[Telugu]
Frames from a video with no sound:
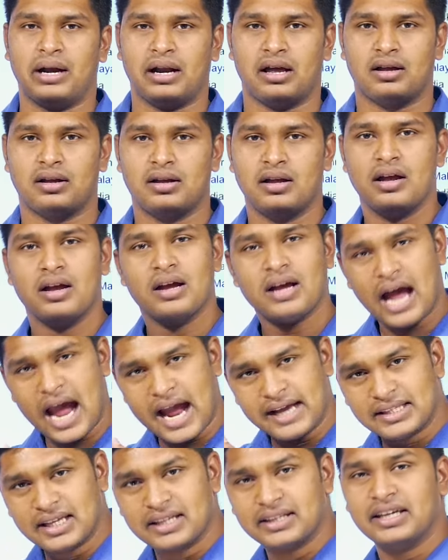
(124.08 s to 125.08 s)
మేళ
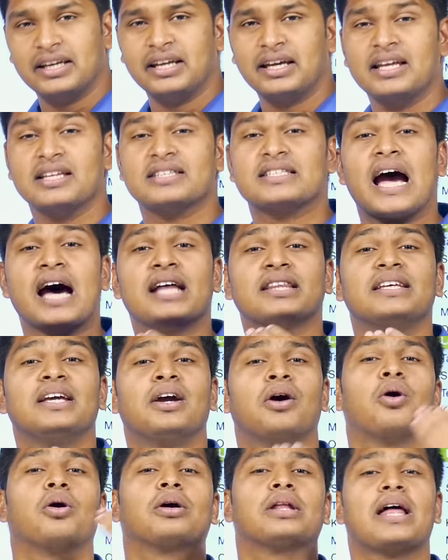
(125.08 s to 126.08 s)
అయితే దీనికి
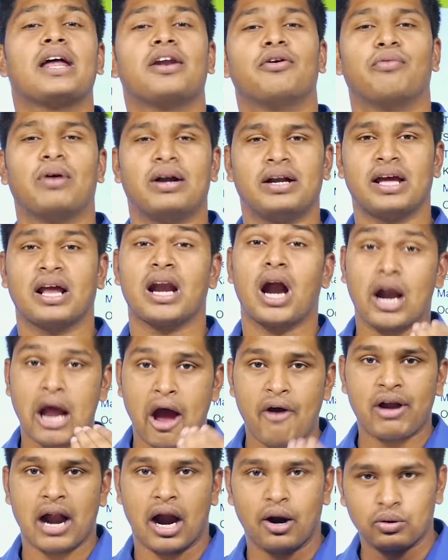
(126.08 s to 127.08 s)
జాతీయ హోదాని ఇవ్వండి అని
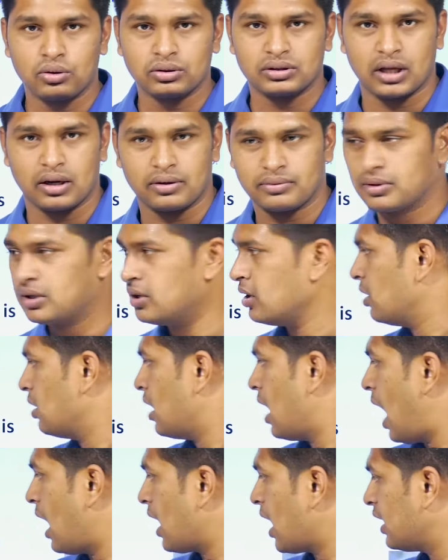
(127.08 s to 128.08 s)
ఆవిడ అడుగుతున్నారు
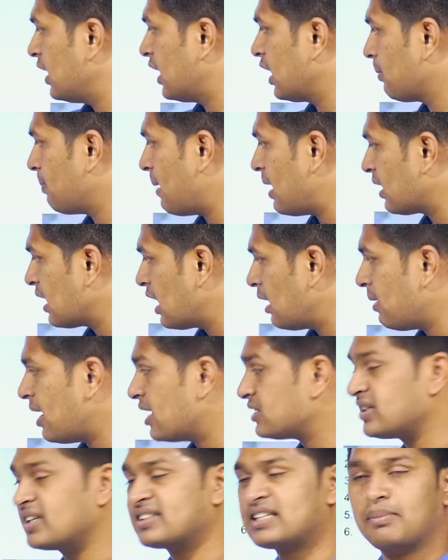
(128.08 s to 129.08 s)
అలానే ఇక్కడ బంగ్లా
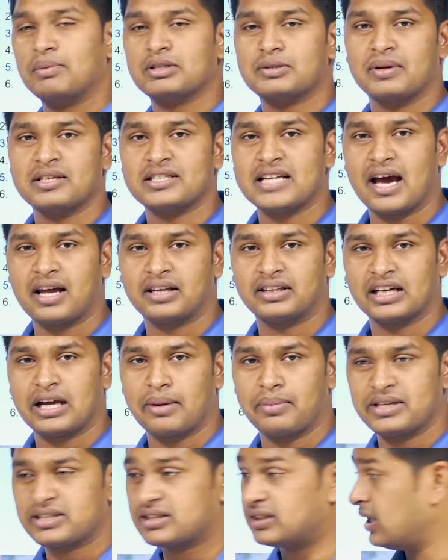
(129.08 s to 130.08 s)
భాషకి సంబంధించిన జాగ్రత్త
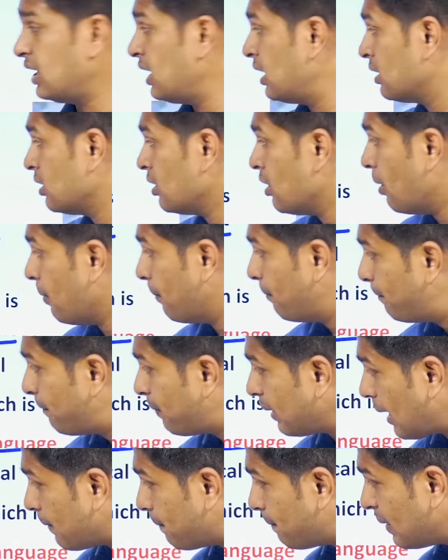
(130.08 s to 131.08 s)
గమనిస్తే
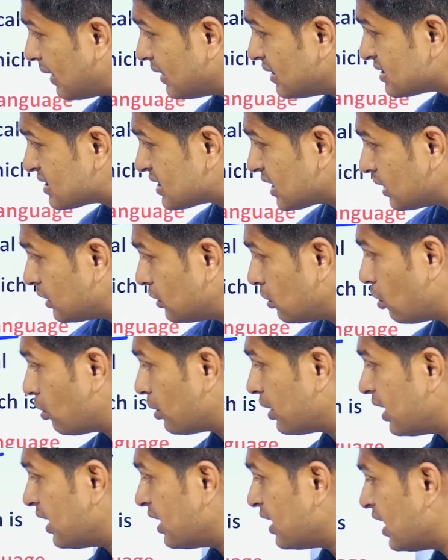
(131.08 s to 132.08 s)

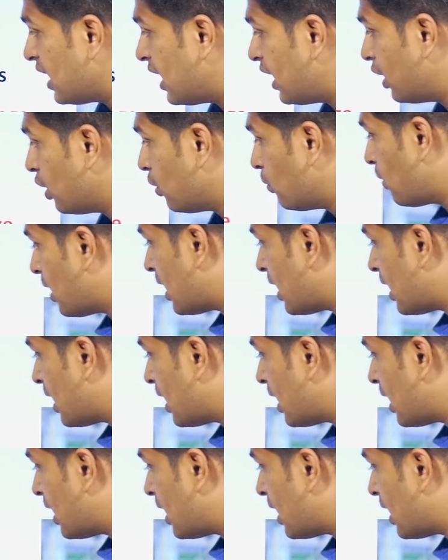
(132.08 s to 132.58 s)
ప్రపంచంలోనే ఏడవ